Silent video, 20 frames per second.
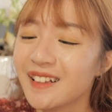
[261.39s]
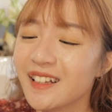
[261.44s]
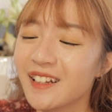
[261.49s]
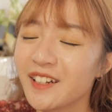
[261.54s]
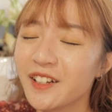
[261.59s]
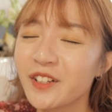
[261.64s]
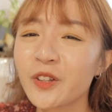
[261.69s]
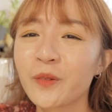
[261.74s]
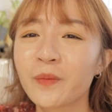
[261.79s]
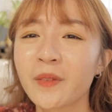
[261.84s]

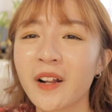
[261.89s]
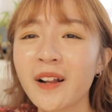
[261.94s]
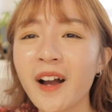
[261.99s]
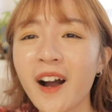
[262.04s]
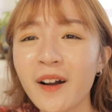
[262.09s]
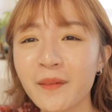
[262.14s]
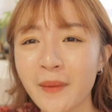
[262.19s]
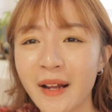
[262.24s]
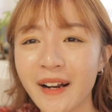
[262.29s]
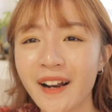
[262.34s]
Thì nói chung nó
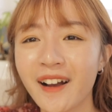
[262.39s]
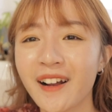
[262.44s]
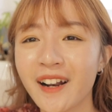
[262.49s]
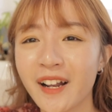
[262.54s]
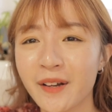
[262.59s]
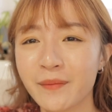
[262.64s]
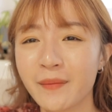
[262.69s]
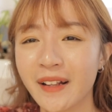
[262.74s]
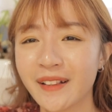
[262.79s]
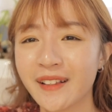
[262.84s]
ở mạnh ơi
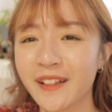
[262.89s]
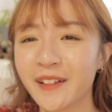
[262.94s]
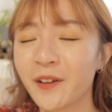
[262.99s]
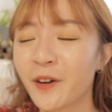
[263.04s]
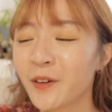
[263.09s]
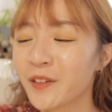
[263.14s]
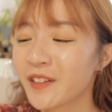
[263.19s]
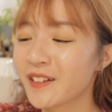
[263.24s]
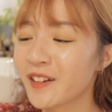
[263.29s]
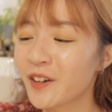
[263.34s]
là mạnh vậy
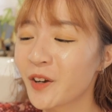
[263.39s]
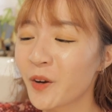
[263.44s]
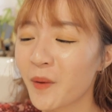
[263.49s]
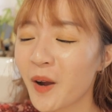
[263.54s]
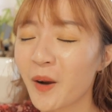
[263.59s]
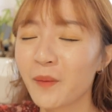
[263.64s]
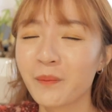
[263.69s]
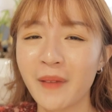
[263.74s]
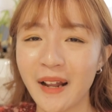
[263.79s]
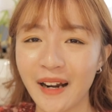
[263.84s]
thôi, chứ nó cũng
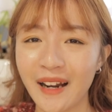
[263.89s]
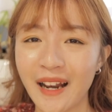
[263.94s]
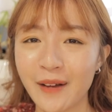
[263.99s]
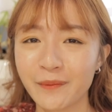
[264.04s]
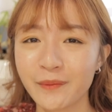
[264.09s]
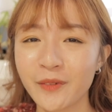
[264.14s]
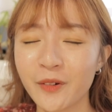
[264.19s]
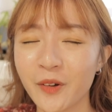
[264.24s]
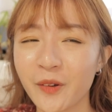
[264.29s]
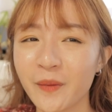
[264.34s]
không mạnh
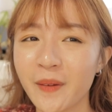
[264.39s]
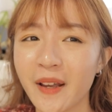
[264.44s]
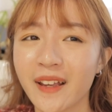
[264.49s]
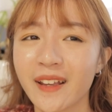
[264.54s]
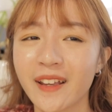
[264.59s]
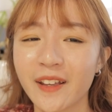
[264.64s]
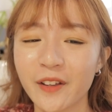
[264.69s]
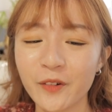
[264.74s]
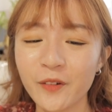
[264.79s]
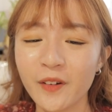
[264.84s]
lắm đâu các
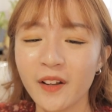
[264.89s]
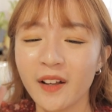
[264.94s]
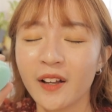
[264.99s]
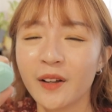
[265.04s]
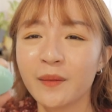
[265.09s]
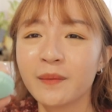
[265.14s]
bạn, kiểu